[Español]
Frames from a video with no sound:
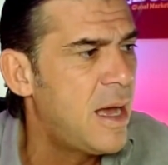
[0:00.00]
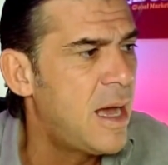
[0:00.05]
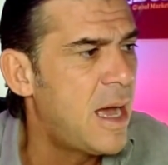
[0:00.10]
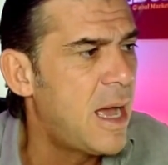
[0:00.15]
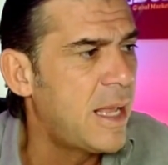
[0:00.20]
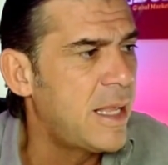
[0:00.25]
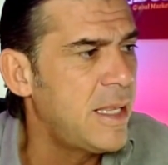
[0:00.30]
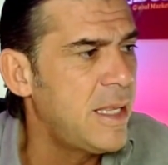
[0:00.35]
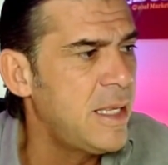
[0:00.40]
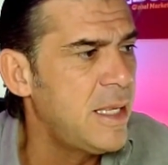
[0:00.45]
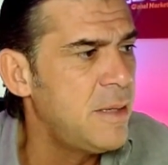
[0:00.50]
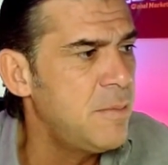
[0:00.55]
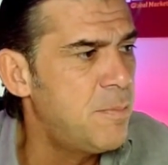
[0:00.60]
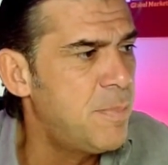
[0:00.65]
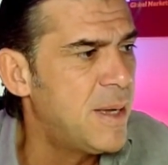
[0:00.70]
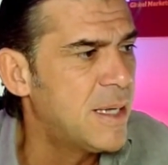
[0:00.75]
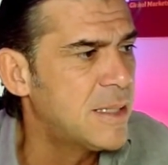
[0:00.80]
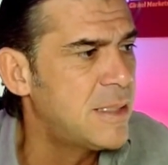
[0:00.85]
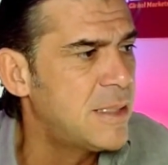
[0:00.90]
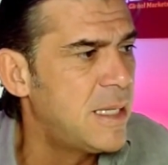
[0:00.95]
ahí
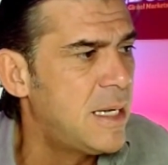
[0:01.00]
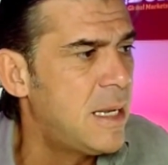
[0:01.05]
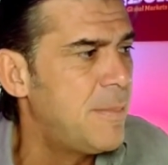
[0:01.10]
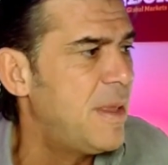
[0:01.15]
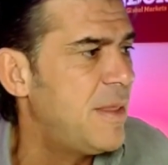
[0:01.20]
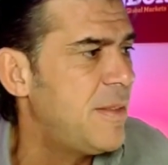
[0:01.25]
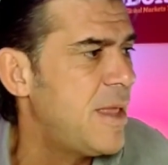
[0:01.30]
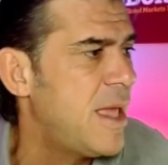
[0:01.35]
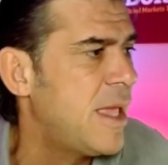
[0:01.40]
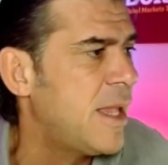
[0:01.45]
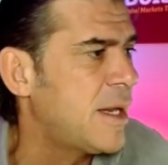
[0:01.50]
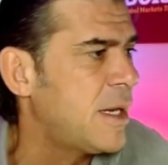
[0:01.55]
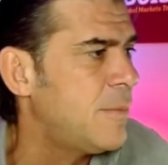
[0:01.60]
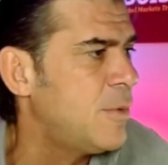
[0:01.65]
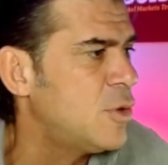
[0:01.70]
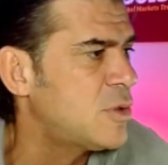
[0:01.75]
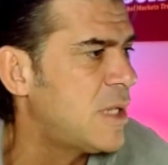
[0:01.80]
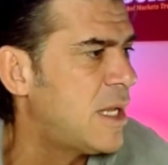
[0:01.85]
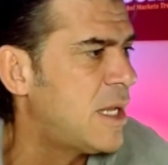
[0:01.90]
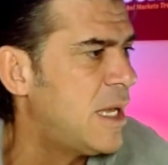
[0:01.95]
impacta en la media y
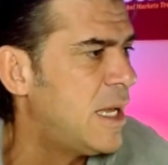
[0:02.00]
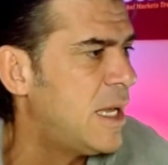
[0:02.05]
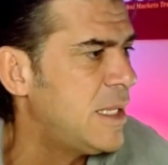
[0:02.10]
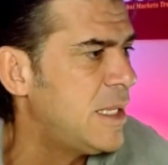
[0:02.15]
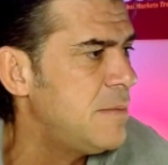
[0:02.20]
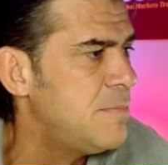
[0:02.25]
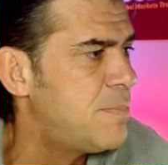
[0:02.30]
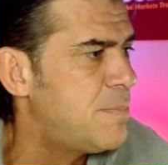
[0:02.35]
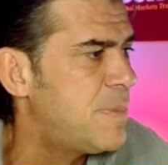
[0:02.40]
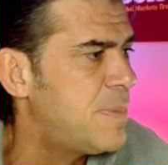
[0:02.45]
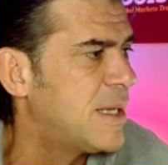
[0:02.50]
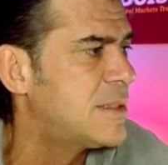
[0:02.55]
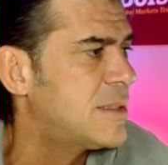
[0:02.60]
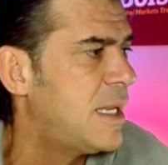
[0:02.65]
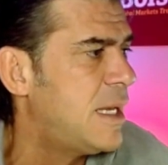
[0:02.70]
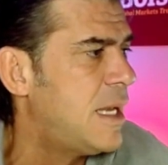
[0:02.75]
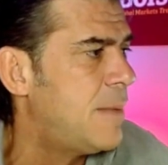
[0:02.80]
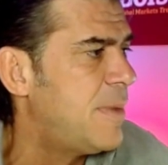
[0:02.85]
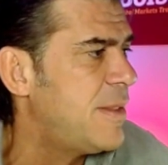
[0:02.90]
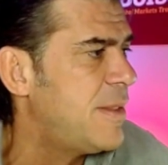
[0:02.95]
rebota,
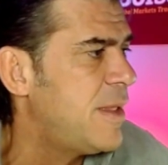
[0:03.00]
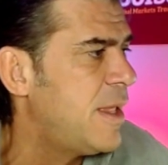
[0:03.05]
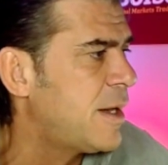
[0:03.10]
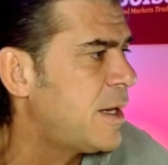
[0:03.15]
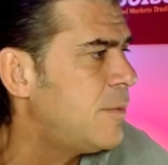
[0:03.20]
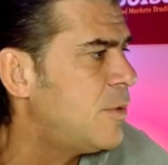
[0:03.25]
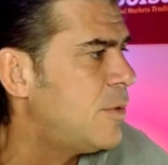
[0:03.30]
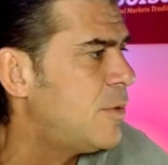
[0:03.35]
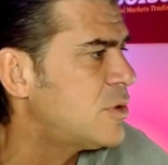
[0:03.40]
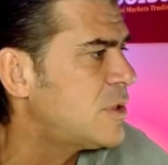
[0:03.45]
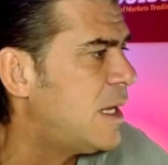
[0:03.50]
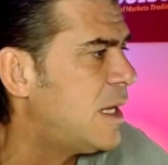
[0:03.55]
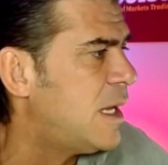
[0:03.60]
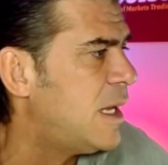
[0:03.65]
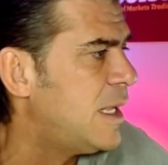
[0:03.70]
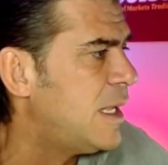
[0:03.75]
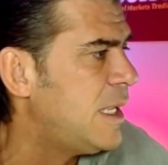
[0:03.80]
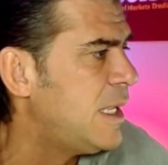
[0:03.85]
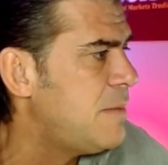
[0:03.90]
impacta en la media y rebota,